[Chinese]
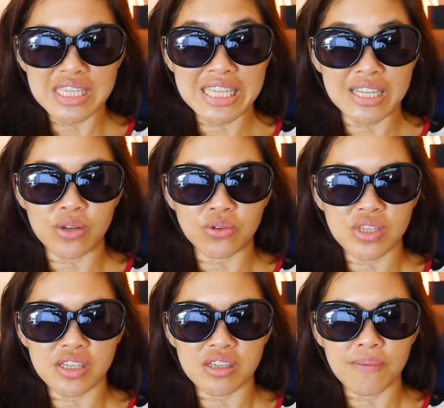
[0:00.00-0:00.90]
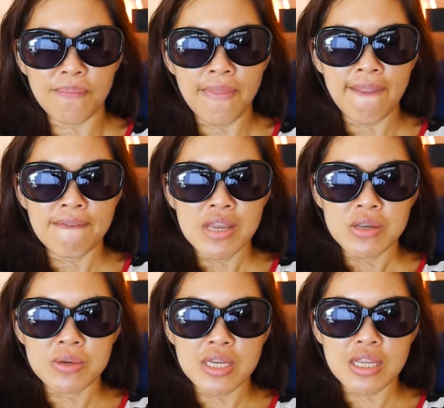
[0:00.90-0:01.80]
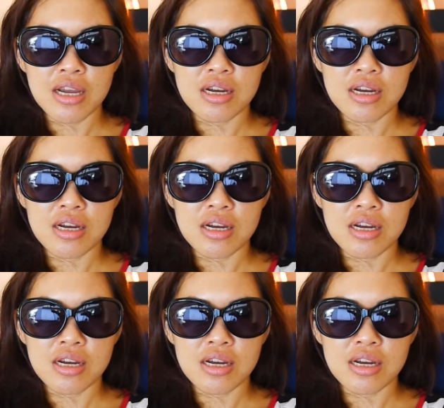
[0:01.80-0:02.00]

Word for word: 洗东西。所以当